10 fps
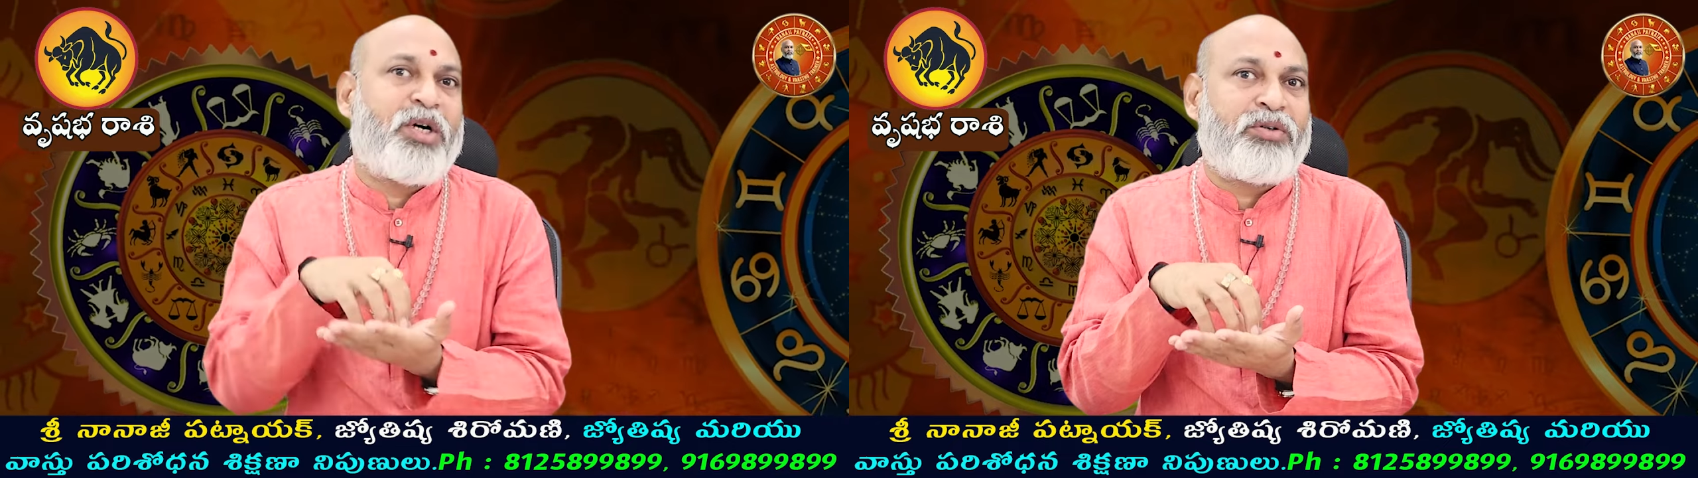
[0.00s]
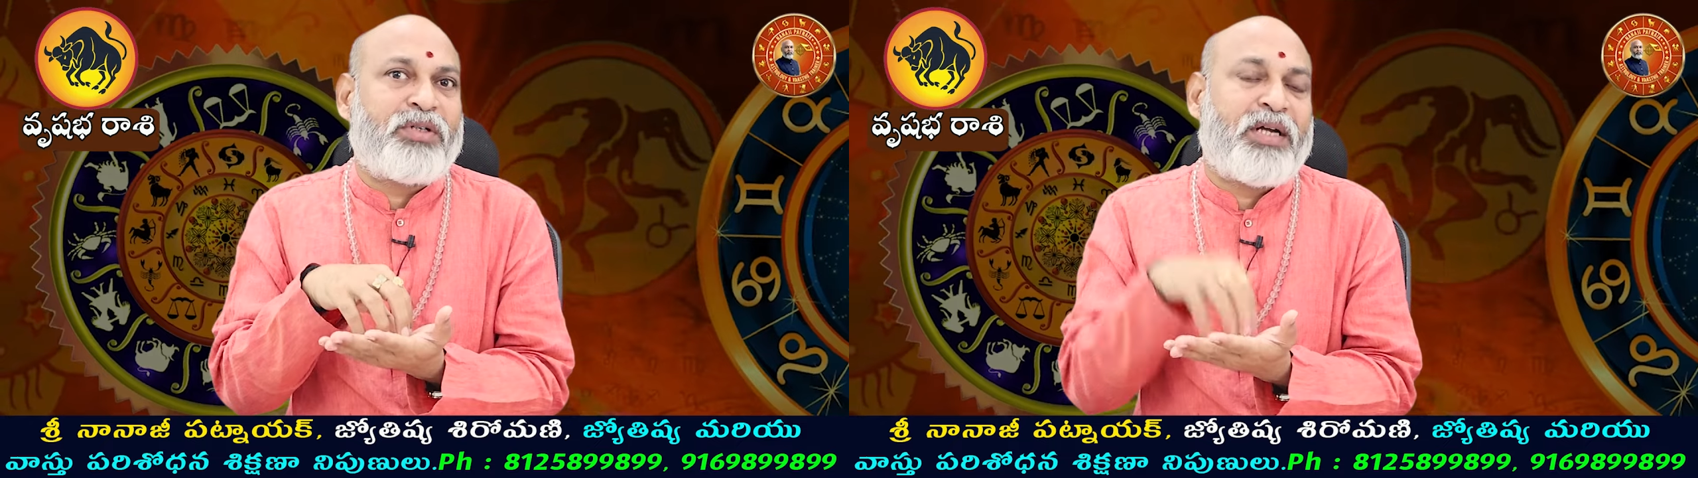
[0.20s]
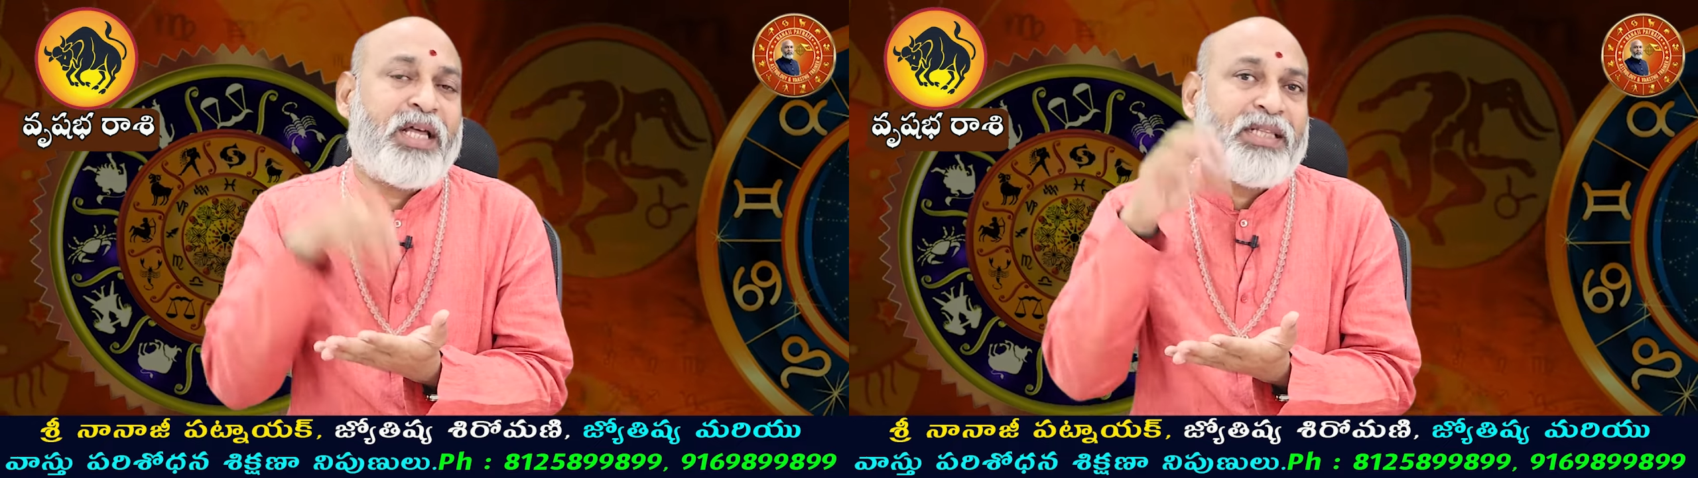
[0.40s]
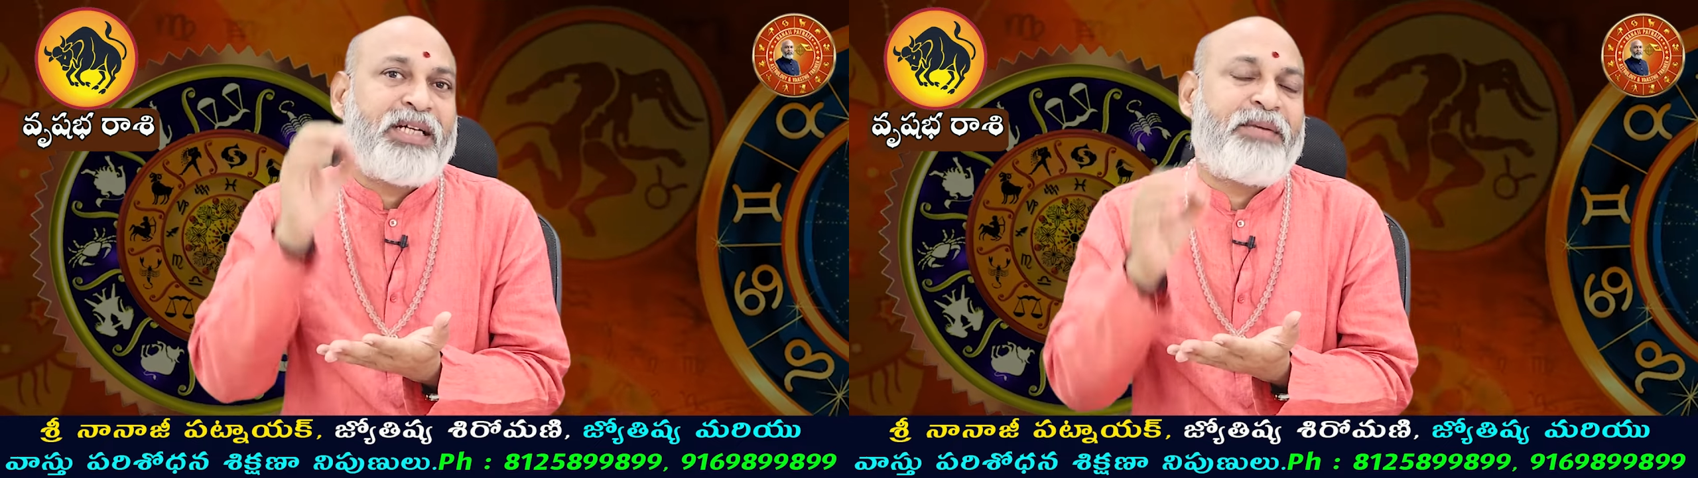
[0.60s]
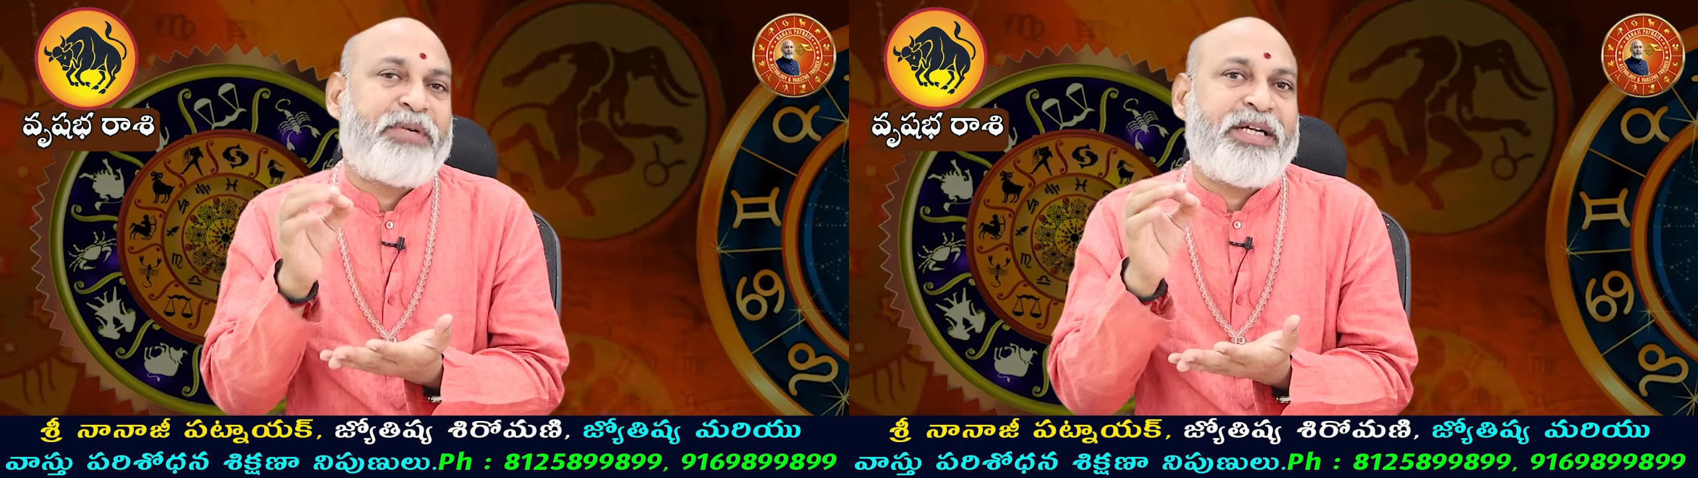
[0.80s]
బాగున్నాడు
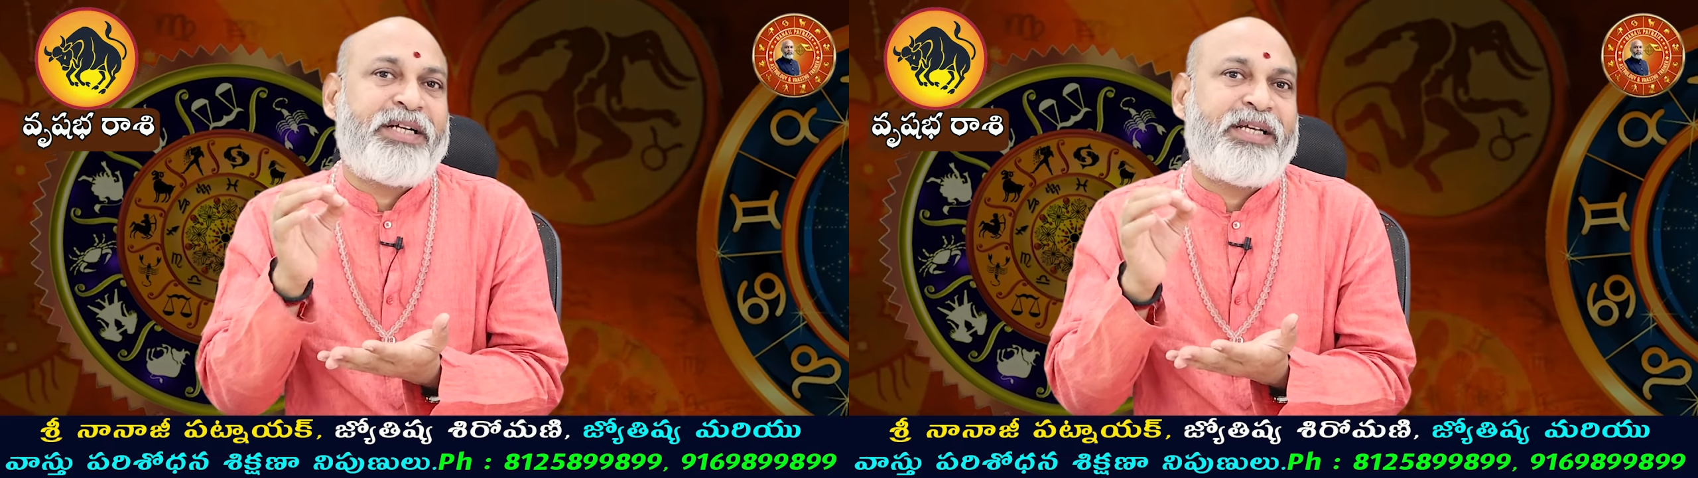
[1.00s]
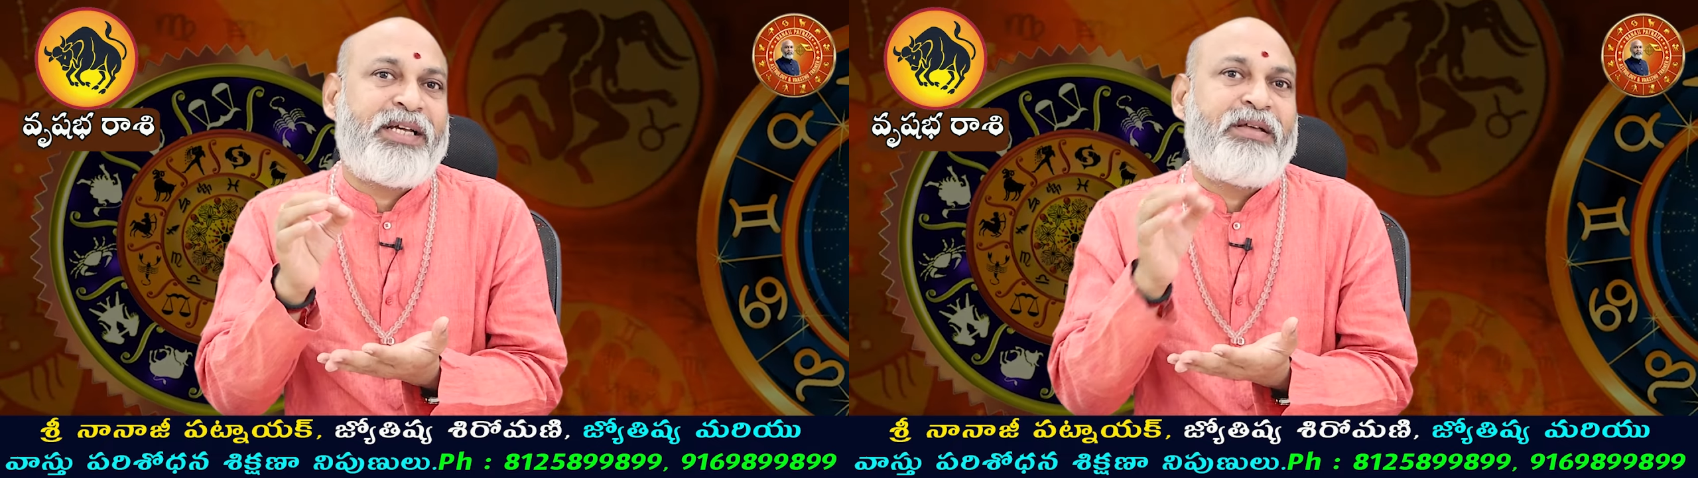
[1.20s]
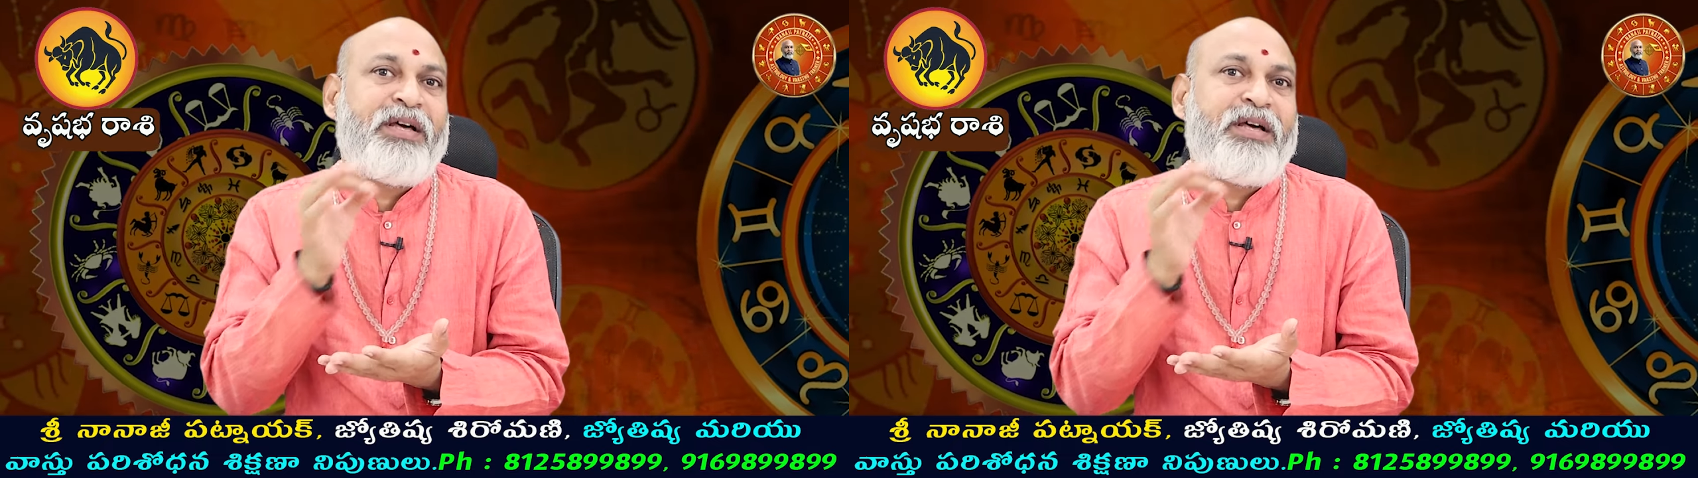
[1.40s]
అందుకని అప్పుడేంటి